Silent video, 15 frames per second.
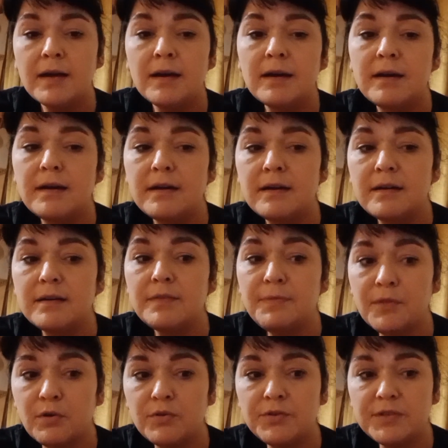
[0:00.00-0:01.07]
E,
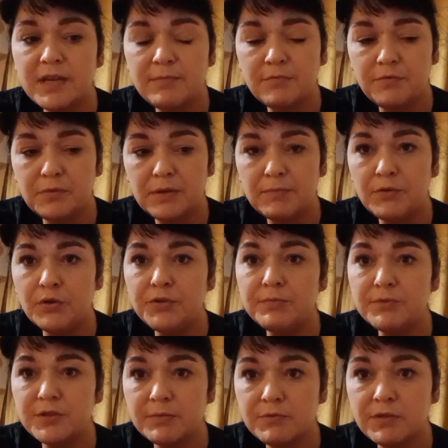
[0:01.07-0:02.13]
no i co ja mówiłam? I o tym,
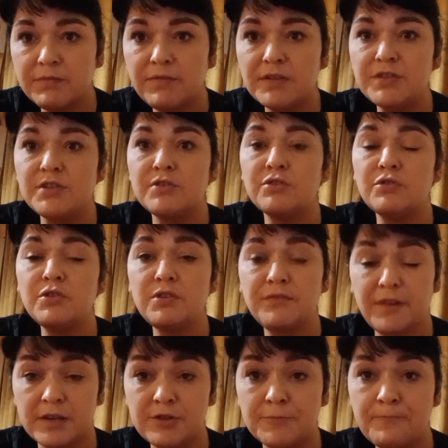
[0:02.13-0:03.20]
że na przykład właśnie, no i
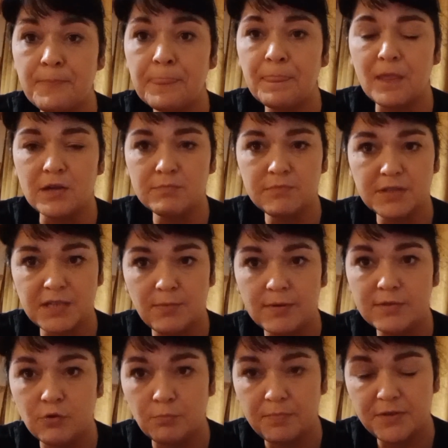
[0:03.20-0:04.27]
twarz. Teraz bym chciała
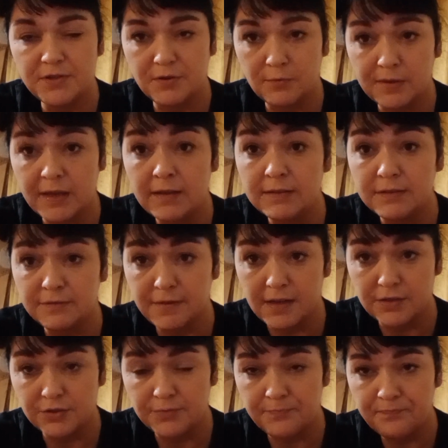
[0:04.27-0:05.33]
skupić się na
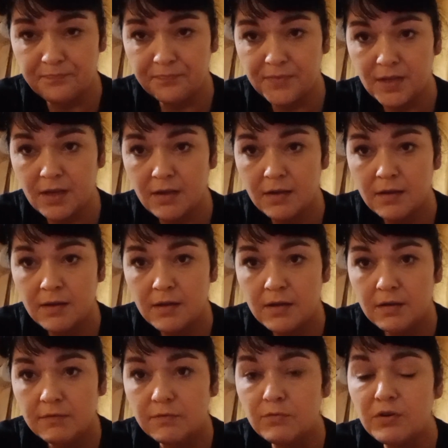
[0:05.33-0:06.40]
twarzy.
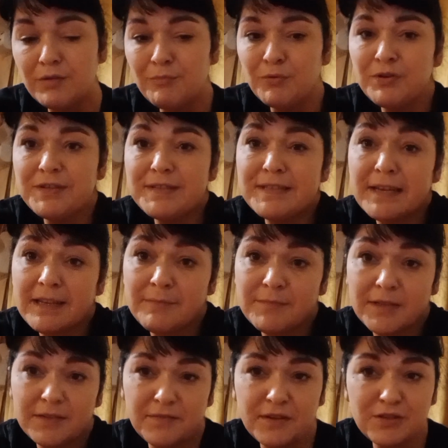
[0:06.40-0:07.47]
W ogóle moim celem
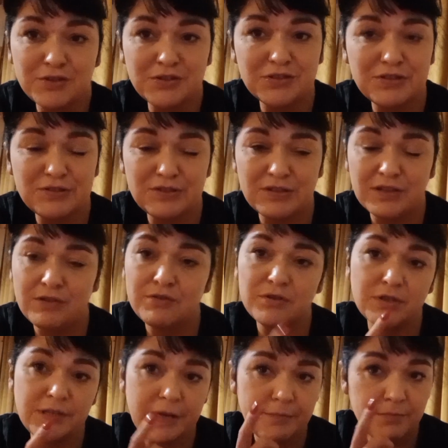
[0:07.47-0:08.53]
na twarzy też jest coś takiego, że
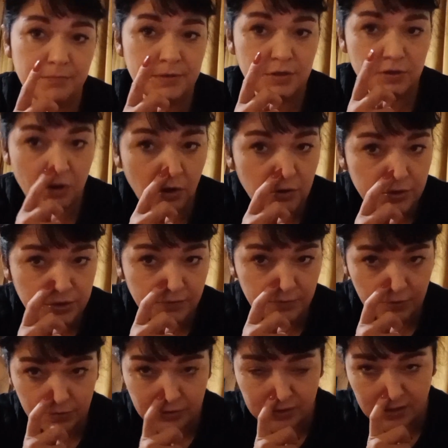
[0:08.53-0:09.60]
chciałabym mieć kolczyk w
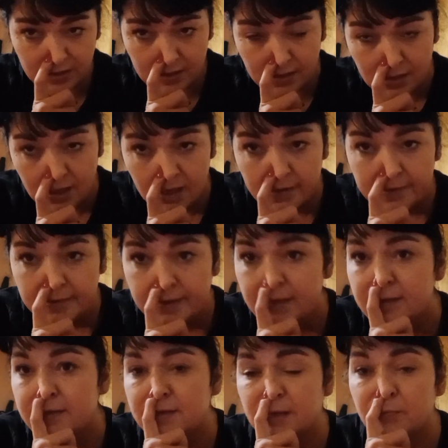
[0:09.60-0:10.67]
nosie,
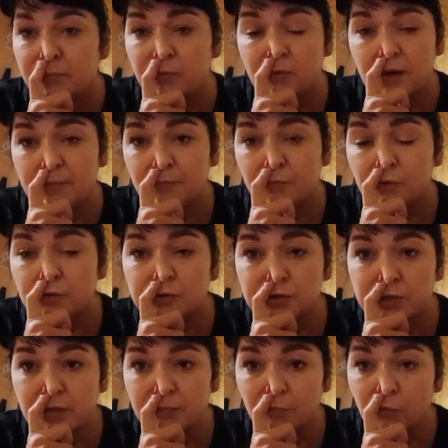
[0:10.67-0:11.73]
kiedyś jak byłam
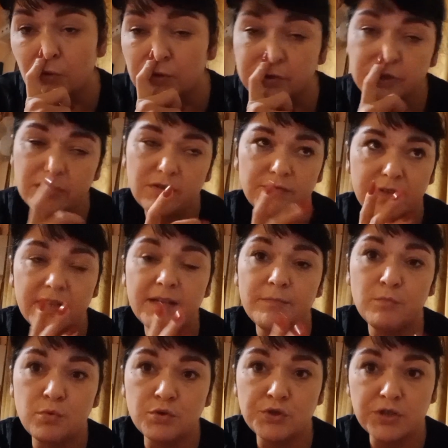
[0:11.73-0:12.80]
młodsza, młodsza, no wiele
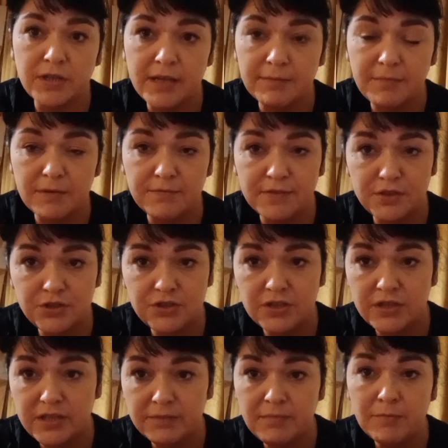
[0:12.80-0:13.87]
młodsza, jak miałam 20
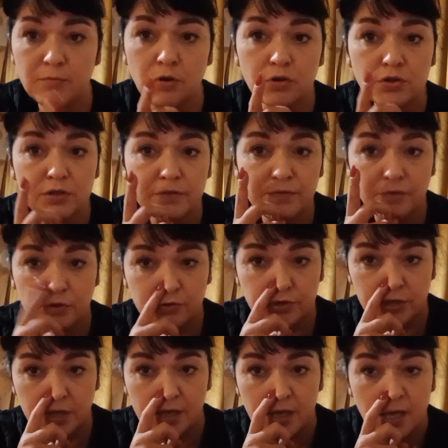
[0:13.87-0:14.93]
lat, miałam kolczyk w
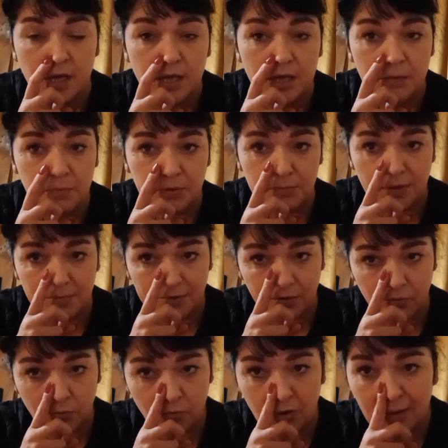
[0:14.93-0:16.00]
nosie i potem miałam
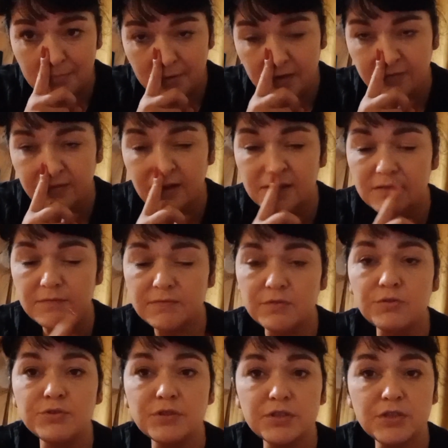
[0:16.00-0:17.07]
taką łapkę fajną w
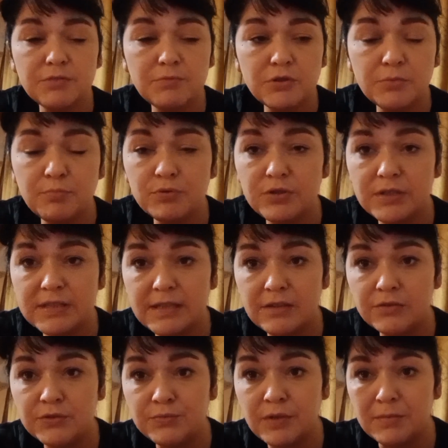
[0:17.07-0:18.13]
nosie, gdzieś mi to później
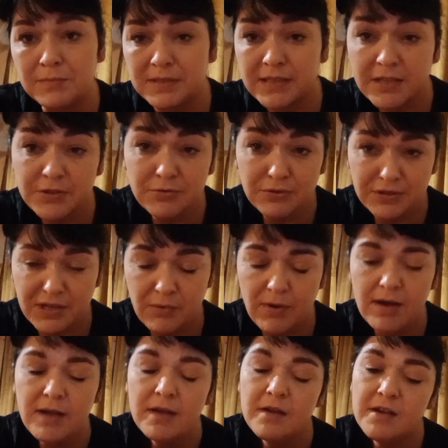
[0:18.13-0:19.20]
zarosło, ja bym z chęcią
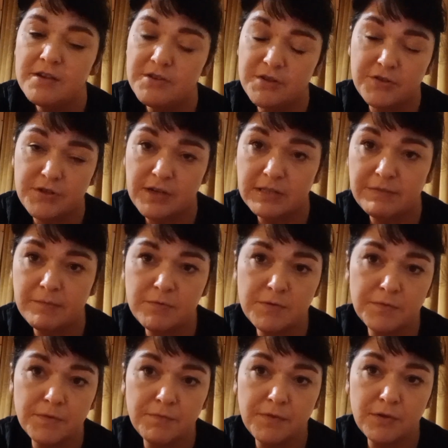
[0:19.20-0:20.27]
chciała jeszcze raz. Wiem, że
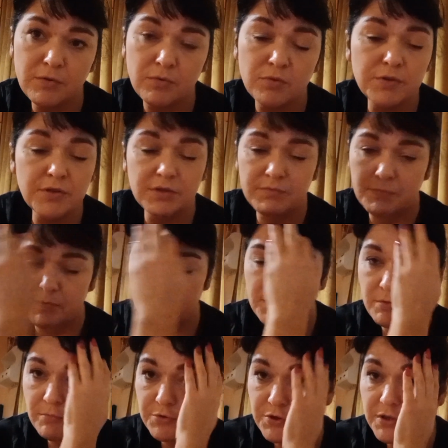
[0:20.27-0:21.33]
w tym wieku i ktoś mi
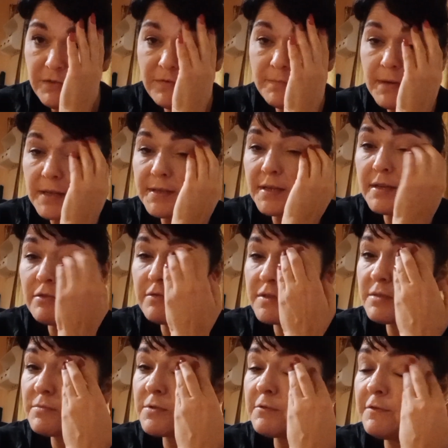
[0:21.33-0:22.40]
powiedział, może nie wypada, ja
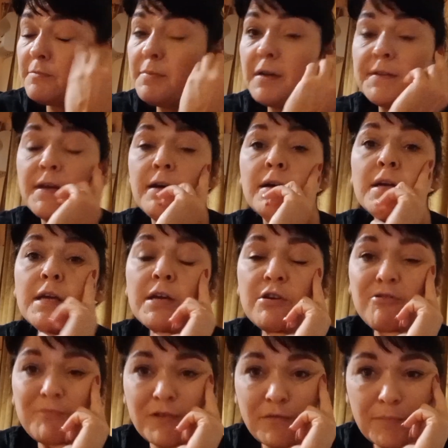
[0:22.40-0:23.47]
uważam, że wypada,
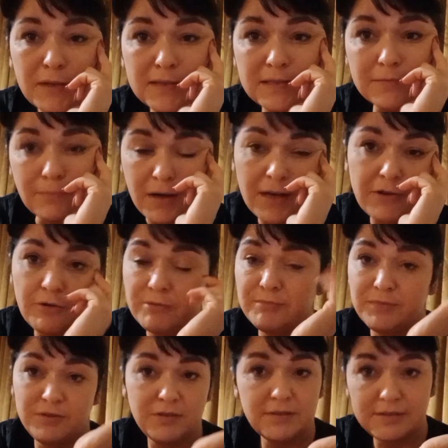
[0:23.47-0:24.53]
u mnie w pracy mają
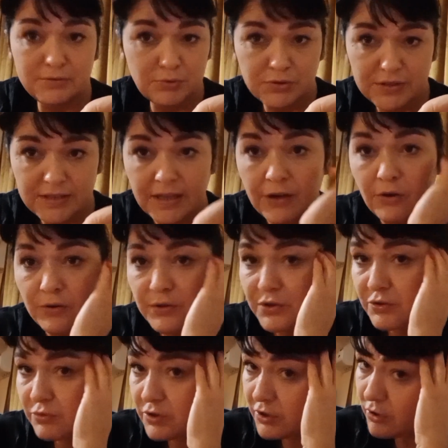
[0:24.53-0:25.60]
i cóż z tego i
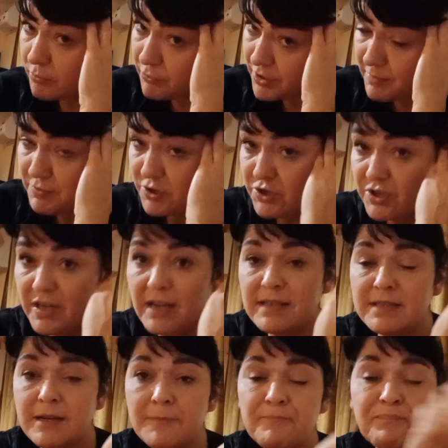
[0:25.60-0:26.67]
to nikomu nie
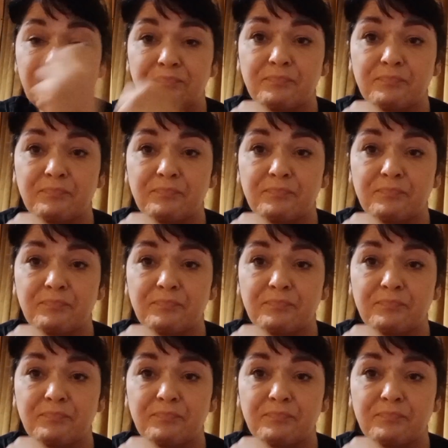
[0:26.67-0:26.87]
przeszkadza.